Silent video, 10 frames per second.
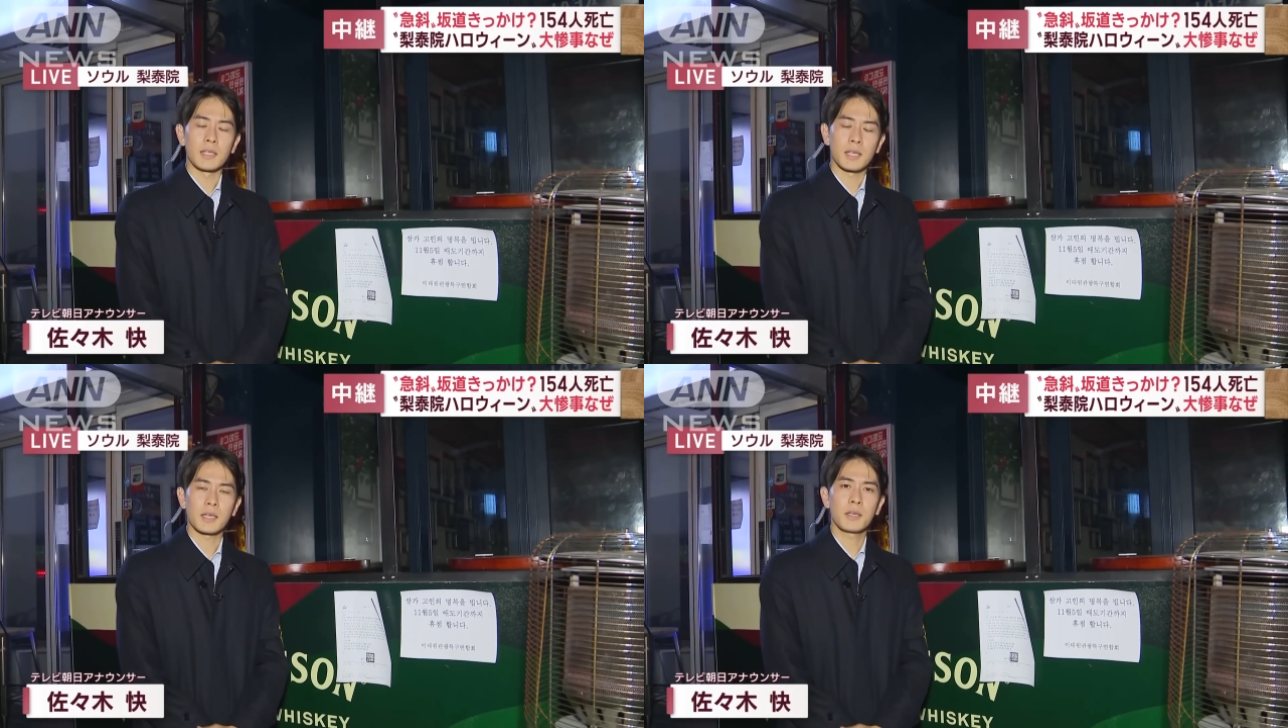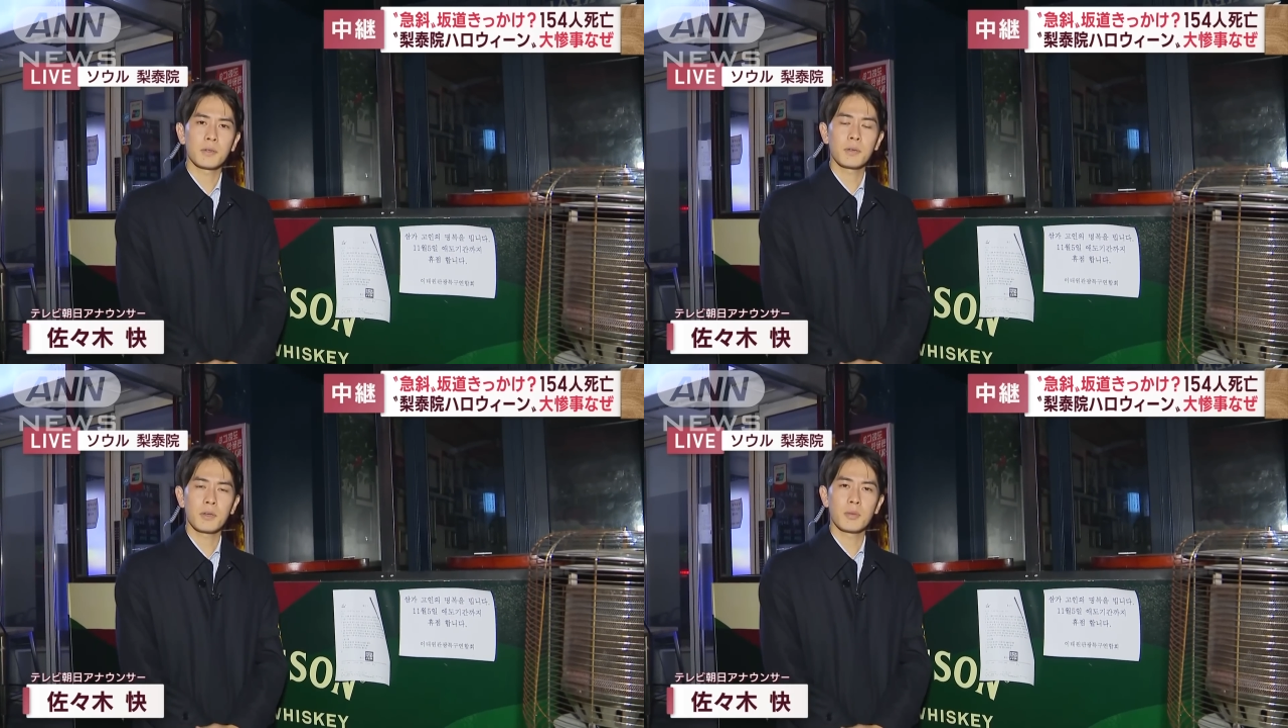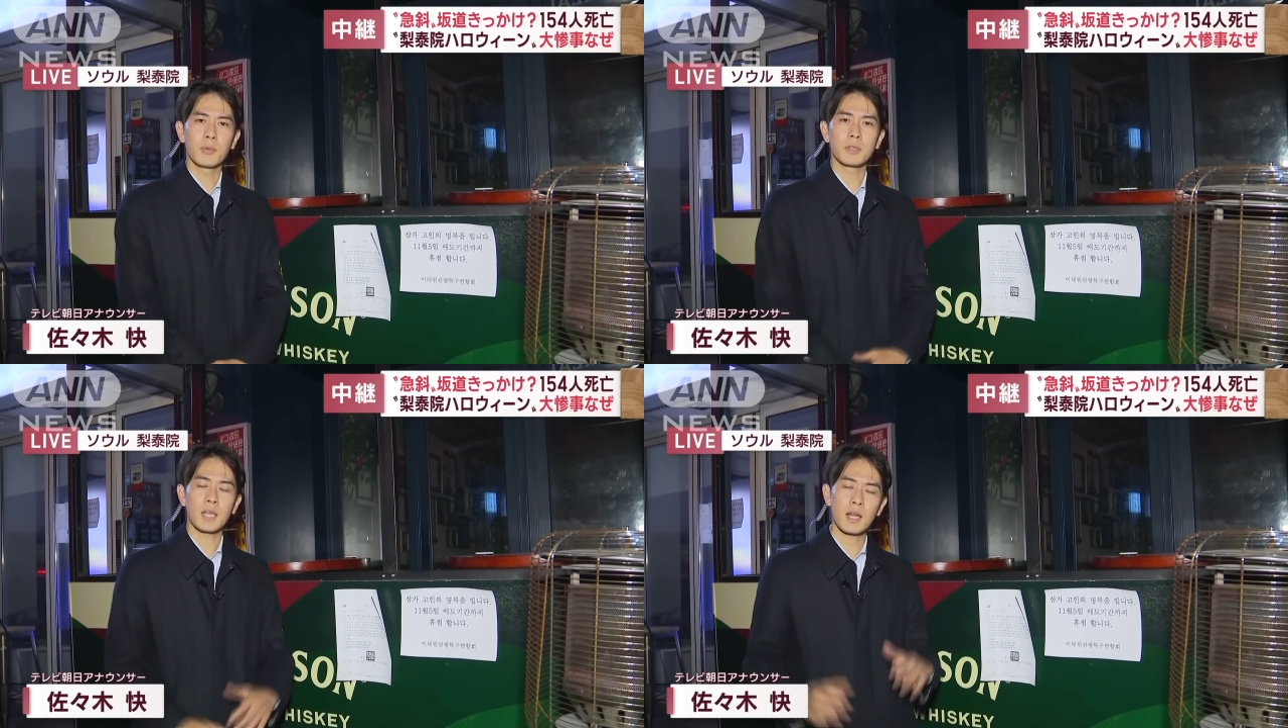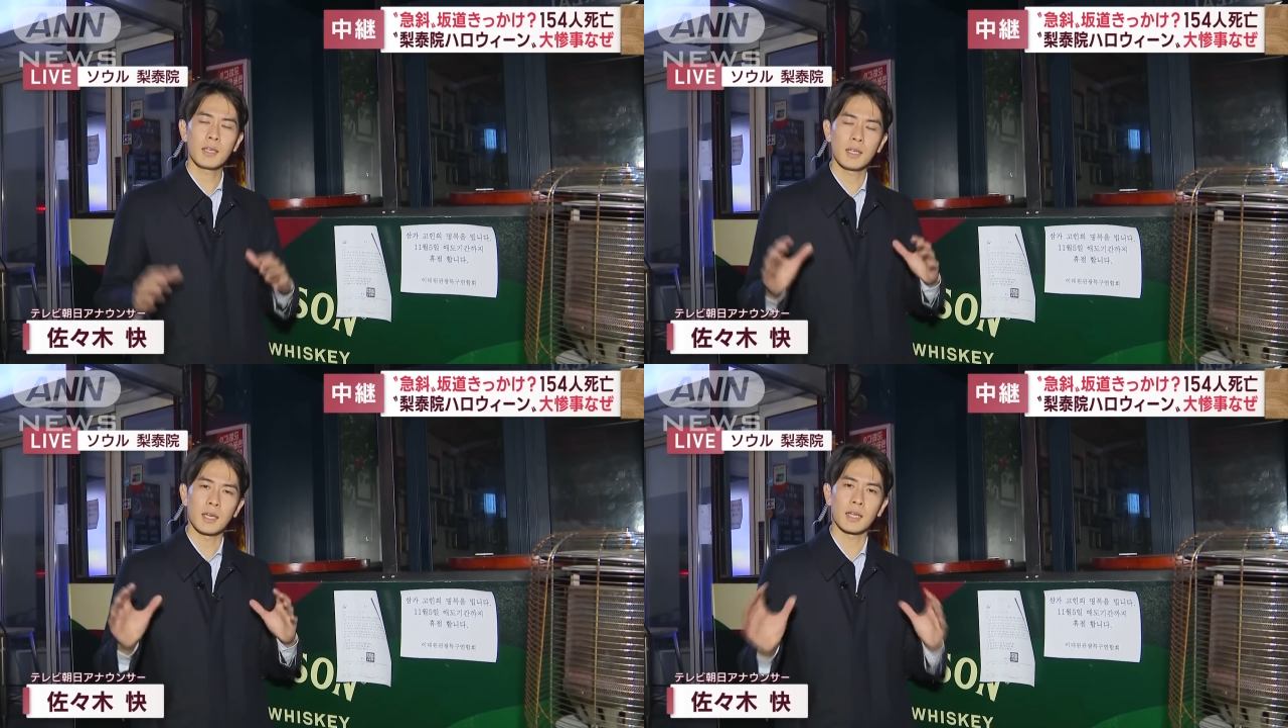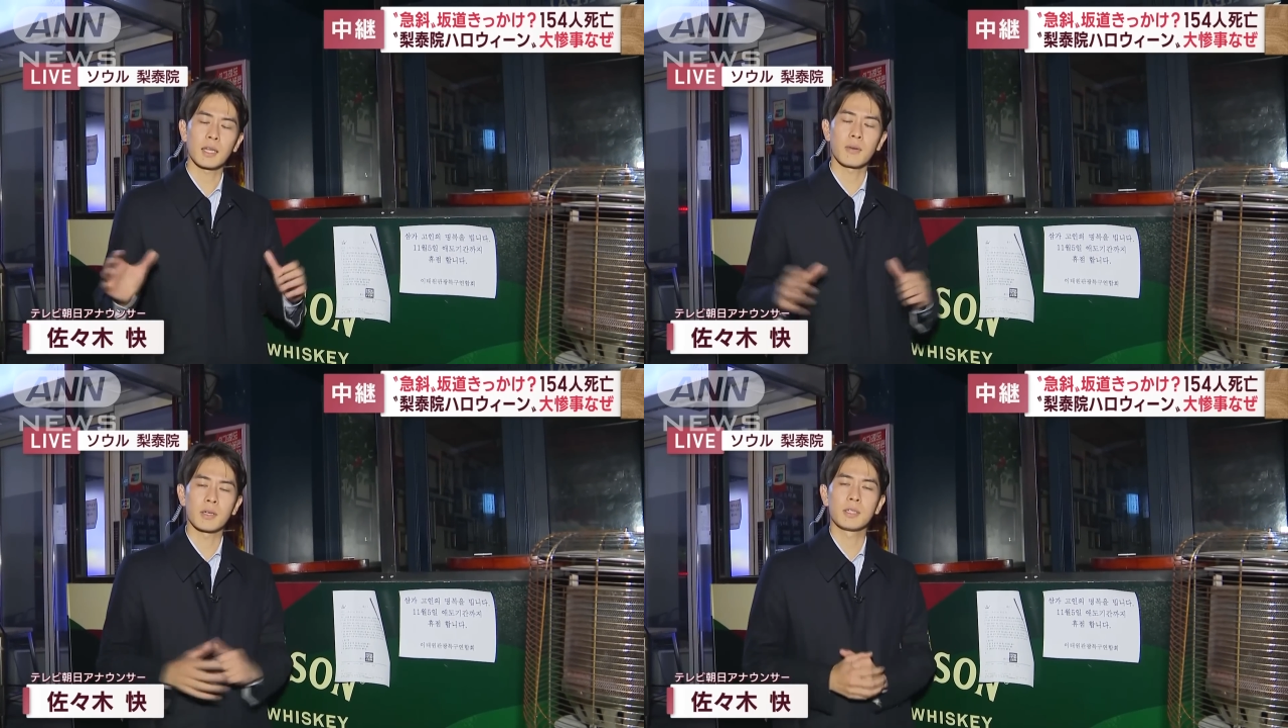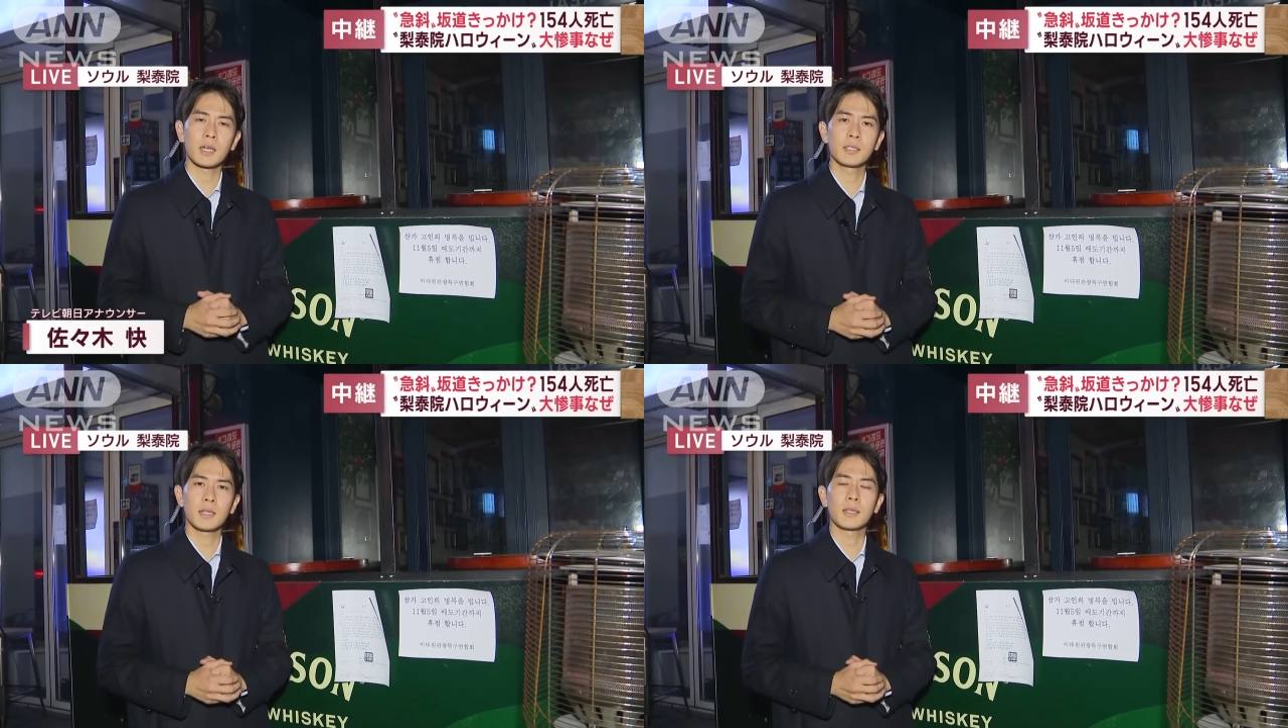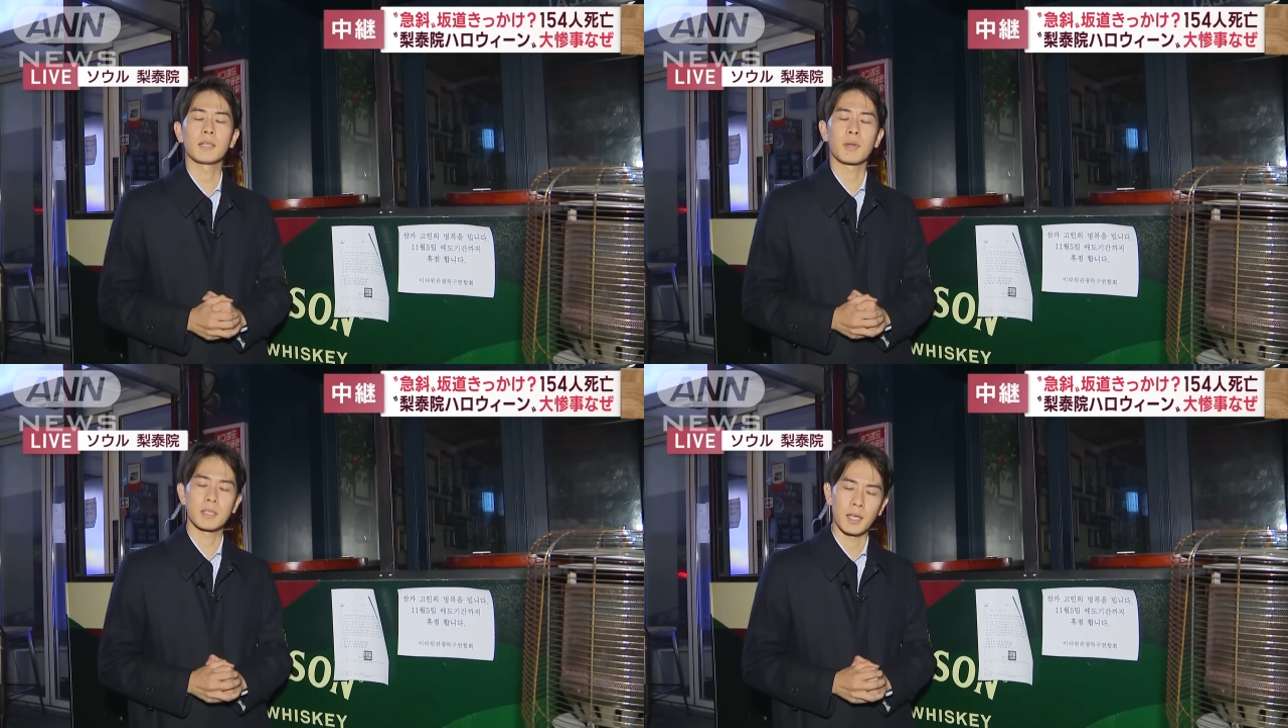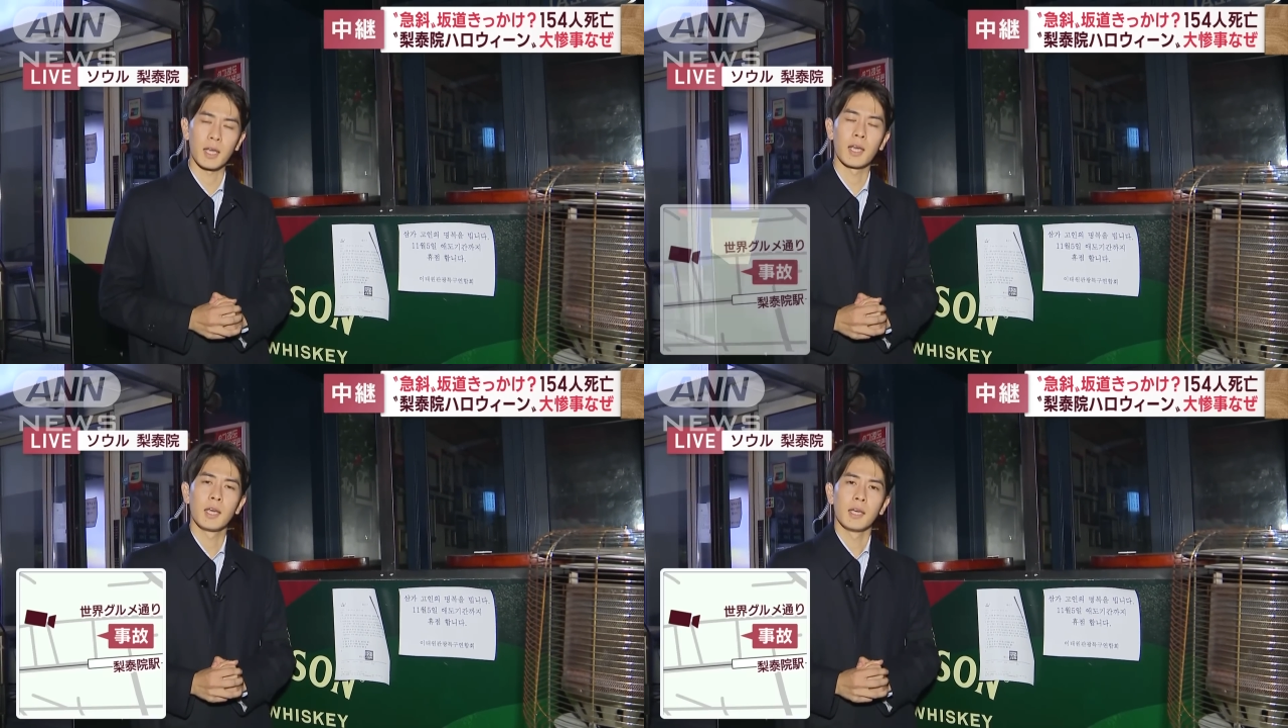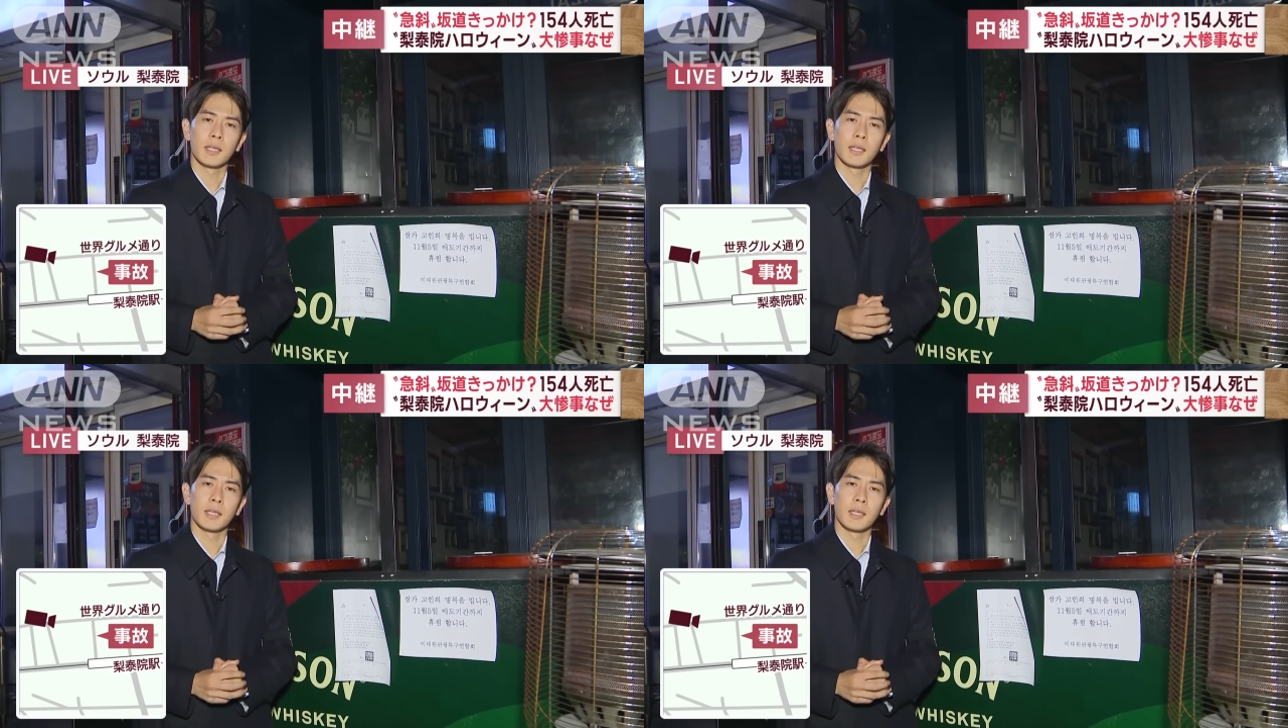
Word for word: 先ほどよりも更に辺りは暗くなってきまして